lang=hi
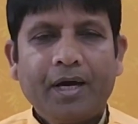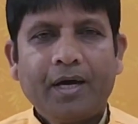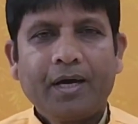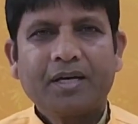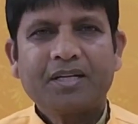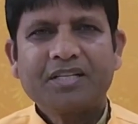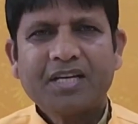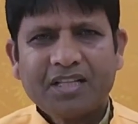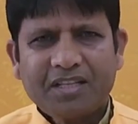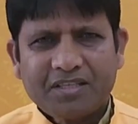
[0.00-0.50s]

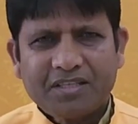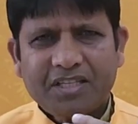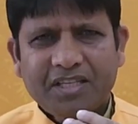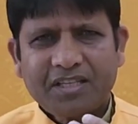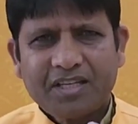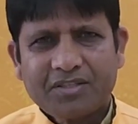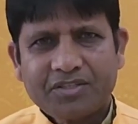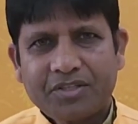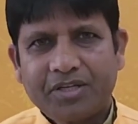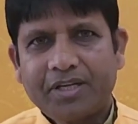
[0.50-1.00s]
और ज़्यादा से
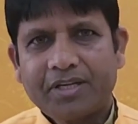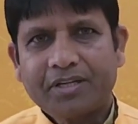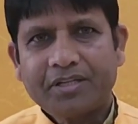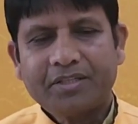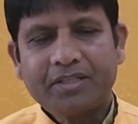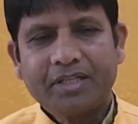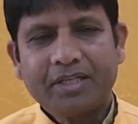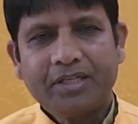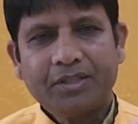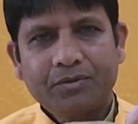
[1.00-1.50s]
ज़्यादा शेयर
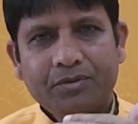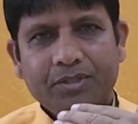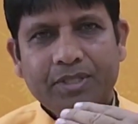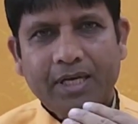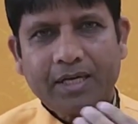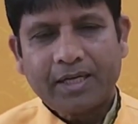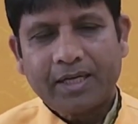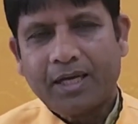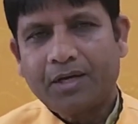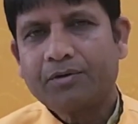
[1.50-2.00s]
कीजिए
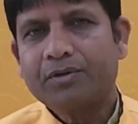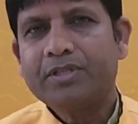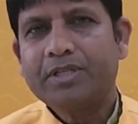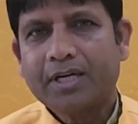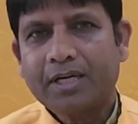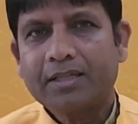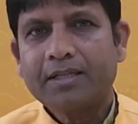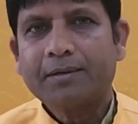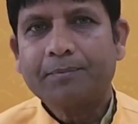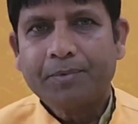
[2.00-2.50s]
हिंदुस्तान के हर
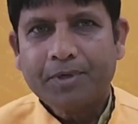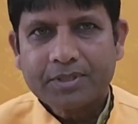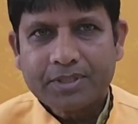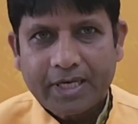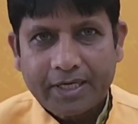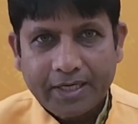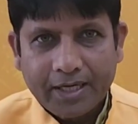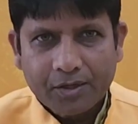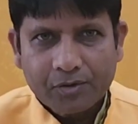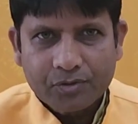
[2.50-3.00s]
जगह तक
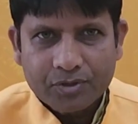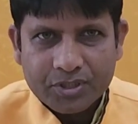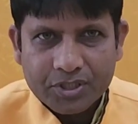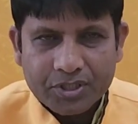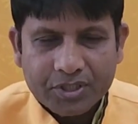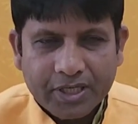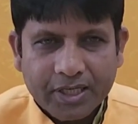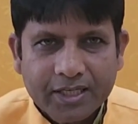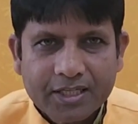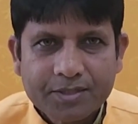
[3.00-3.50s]
पहुँचाने की
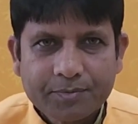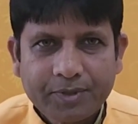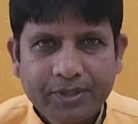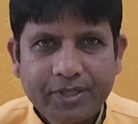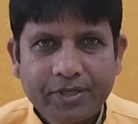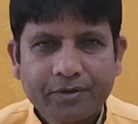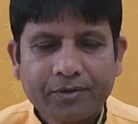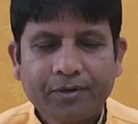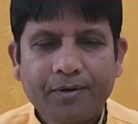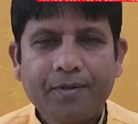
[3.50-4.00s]
कोशिश करें इस
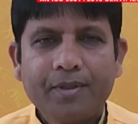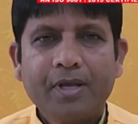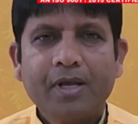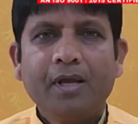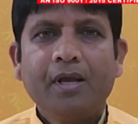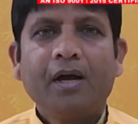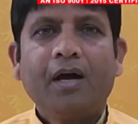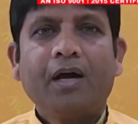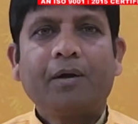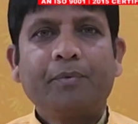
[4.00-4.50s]
वीडियो को
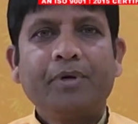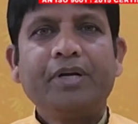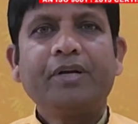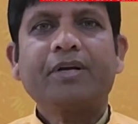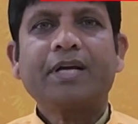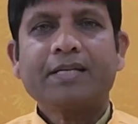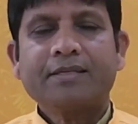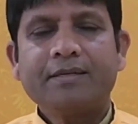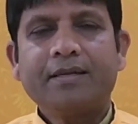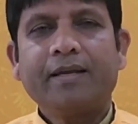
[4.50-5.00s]
और
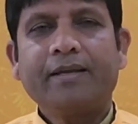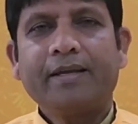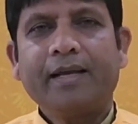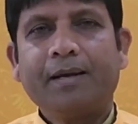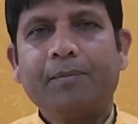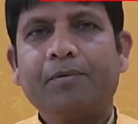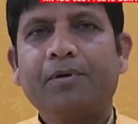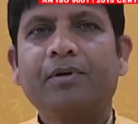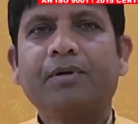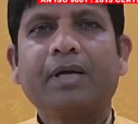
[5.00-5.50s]
वीडियो कैसी
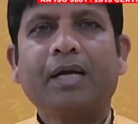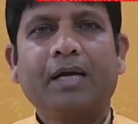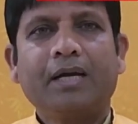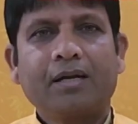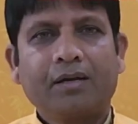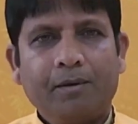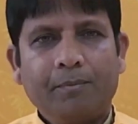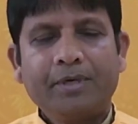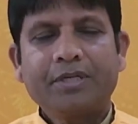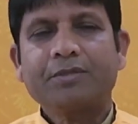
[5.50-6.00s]
लगी आप लोग
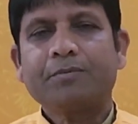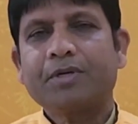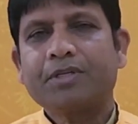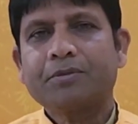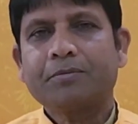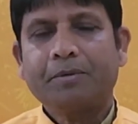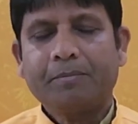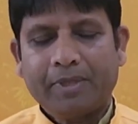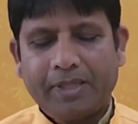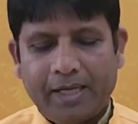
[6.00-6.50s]
का कमेंट्स
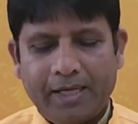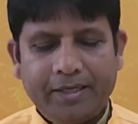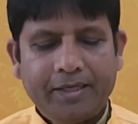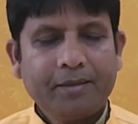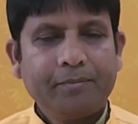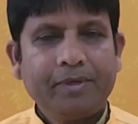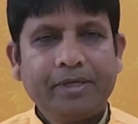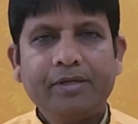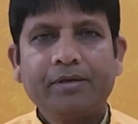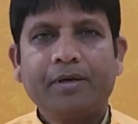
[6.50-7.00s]
बॉक्स में
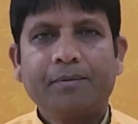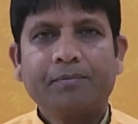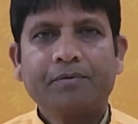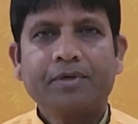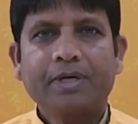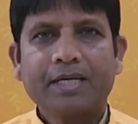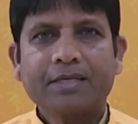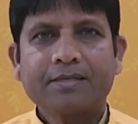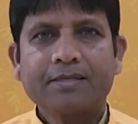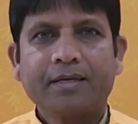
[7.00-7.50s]
बताइए वीडियो
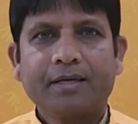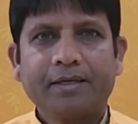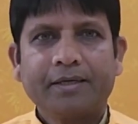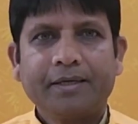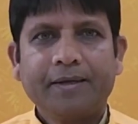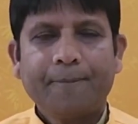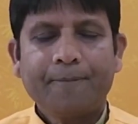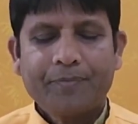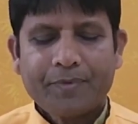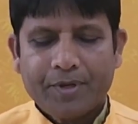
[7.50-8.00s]
आपको कैसी
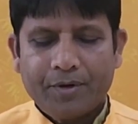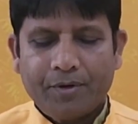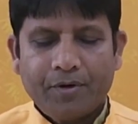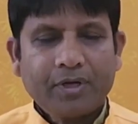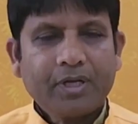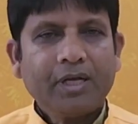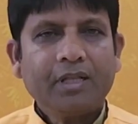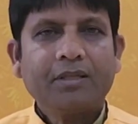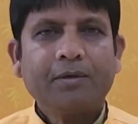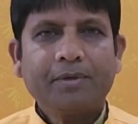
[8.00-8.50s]
लगी
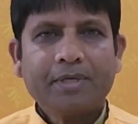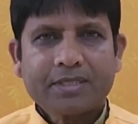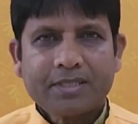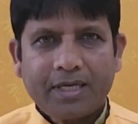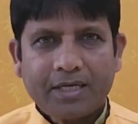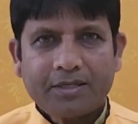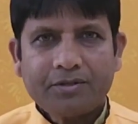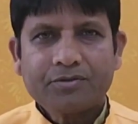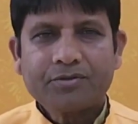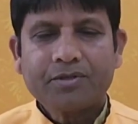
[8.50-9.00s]
ओके ऑल द
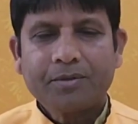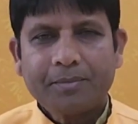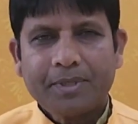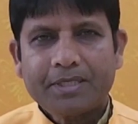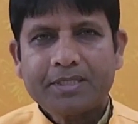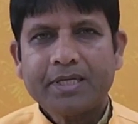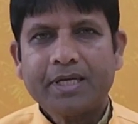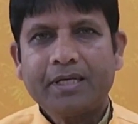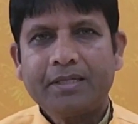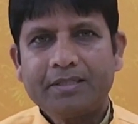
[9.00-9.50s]
बेस्ट थैंक यू सो
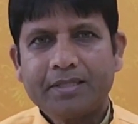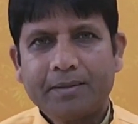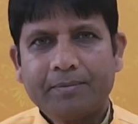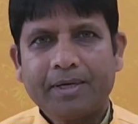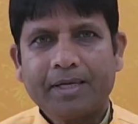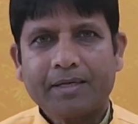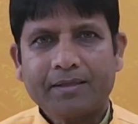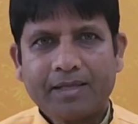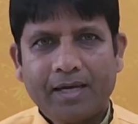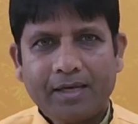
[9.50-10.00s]
मच जय हिंद
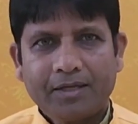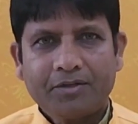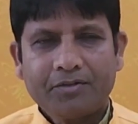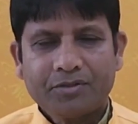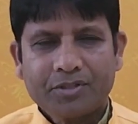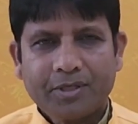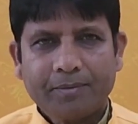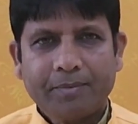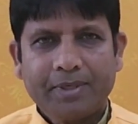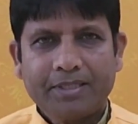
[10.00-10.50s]
जय भारत
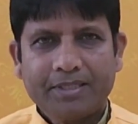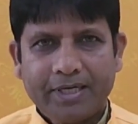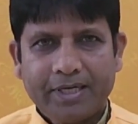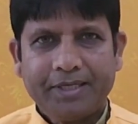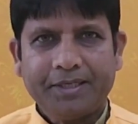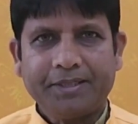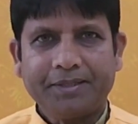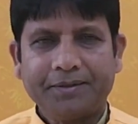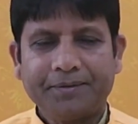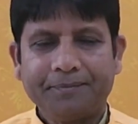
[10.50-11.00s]
थैंक यू सो मच जय